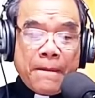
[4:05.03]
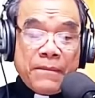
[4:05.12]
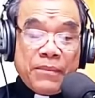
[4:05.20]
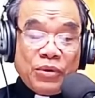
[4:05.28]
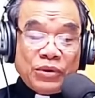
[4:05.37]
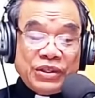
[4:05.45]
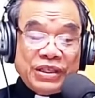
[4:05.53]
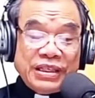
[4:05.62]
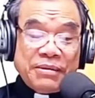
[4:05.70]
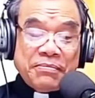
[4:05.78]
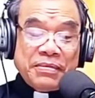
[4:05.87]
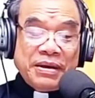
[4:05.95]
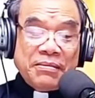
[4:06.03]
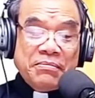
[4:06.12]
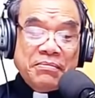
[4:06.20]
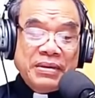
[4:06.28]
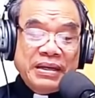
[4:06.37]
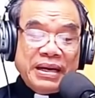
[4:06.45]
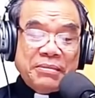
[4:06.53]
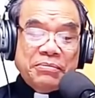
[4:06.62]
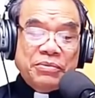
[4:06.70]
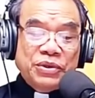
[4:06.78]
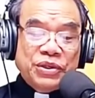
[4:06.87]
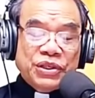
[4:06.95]
150 năm
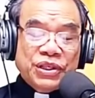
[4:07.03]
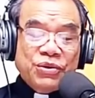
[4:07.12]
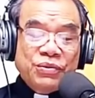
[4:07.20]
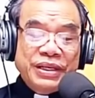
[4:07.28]
sau